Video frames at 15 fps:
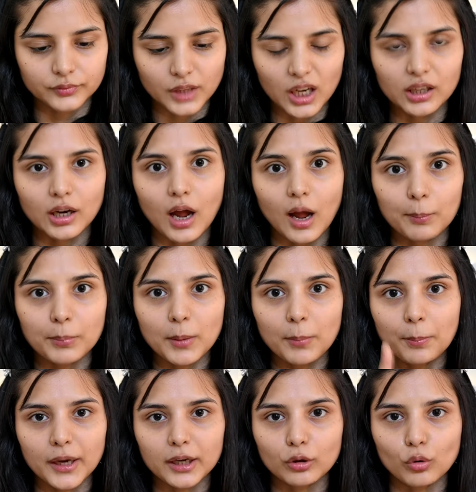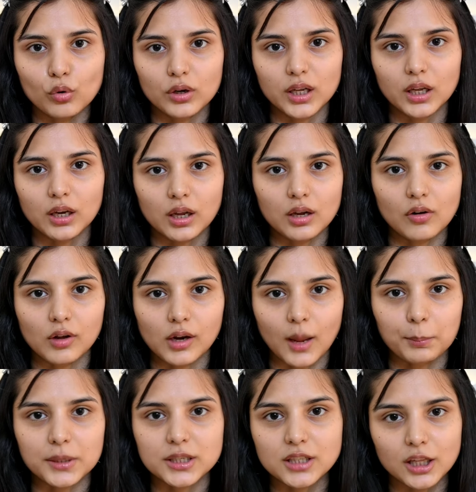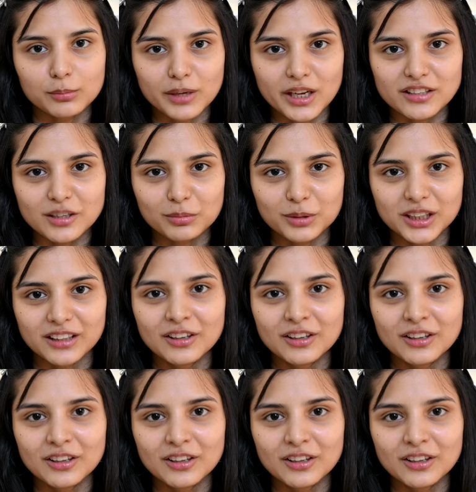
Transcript: अगर आप भी पेट ओनर हैं और आपके साथ भी ऐसा